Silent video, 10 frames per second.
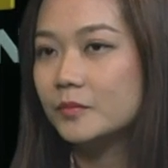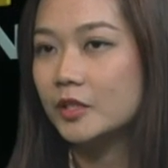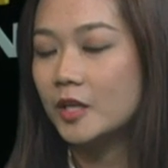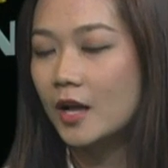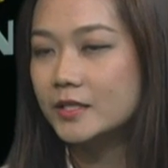
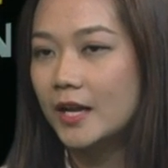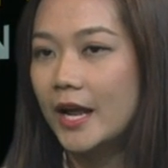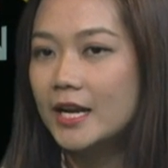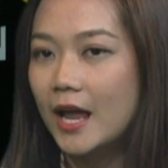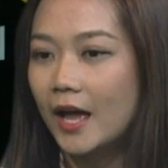người họ sẽ
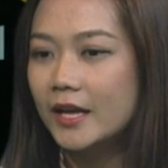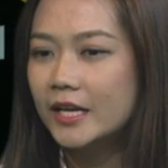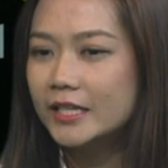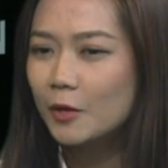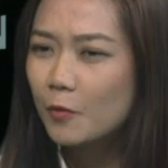thấy là
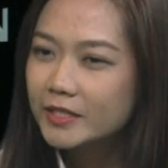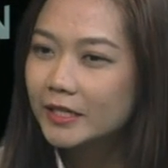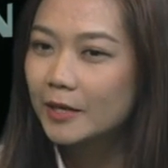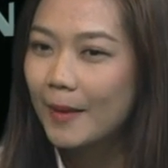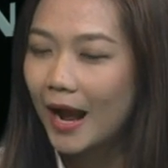trong quá
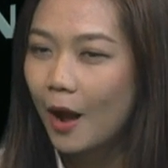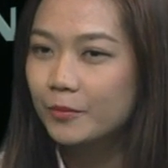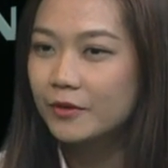trình các bạn học như